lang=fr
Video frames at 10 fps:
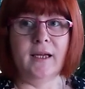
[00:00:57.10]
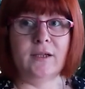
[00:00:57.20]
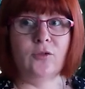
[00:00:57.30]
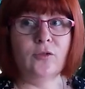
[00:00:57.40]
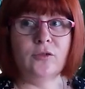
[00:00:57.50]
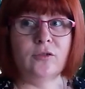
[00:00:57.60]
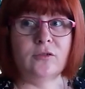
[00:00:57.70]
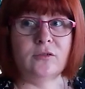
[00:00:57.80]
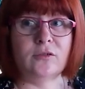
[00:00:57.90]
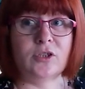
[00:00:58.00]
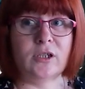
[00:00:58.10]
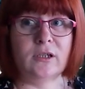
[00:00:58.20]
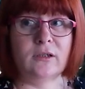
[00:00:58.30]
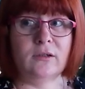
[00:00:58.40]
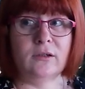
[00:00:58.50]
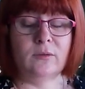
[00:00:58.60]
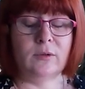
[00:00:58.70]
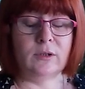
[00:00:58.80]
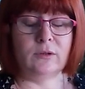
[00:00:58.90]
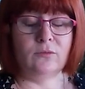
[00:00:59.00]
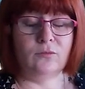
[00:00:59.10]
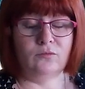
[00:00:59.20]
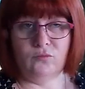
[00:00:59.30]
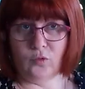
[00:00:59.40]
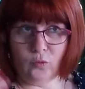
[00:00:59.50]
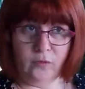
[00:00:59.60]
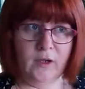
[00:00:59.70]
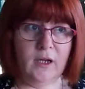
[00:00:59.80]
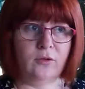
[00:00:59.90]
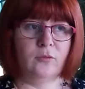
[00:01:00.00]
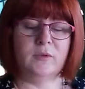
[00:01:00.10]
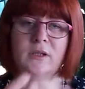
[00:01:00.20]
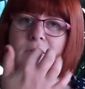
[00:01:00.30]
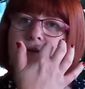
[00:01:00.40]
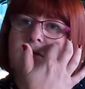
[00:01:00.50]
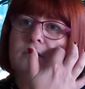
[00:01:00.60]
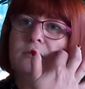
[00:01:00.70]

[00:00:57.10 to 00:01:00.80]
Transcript: Et donc j'ai trouvé quelques petites,